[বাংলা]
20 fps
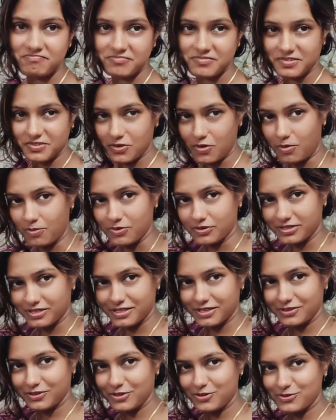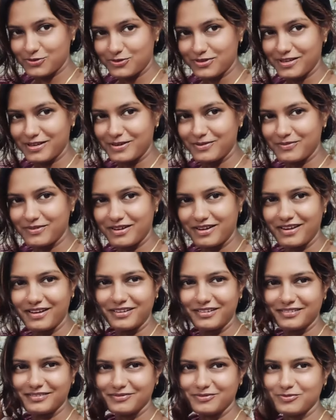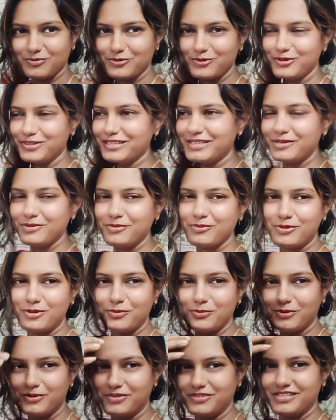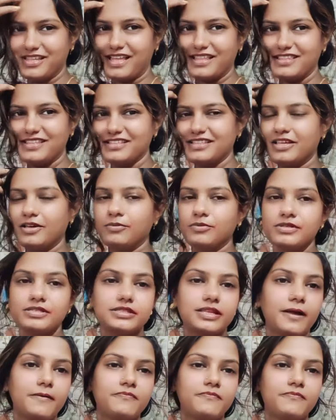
কি অবস্থা দেখে তো চুলের আমার পুরো কি বলবো যাচ্ছে তাই অবস্থা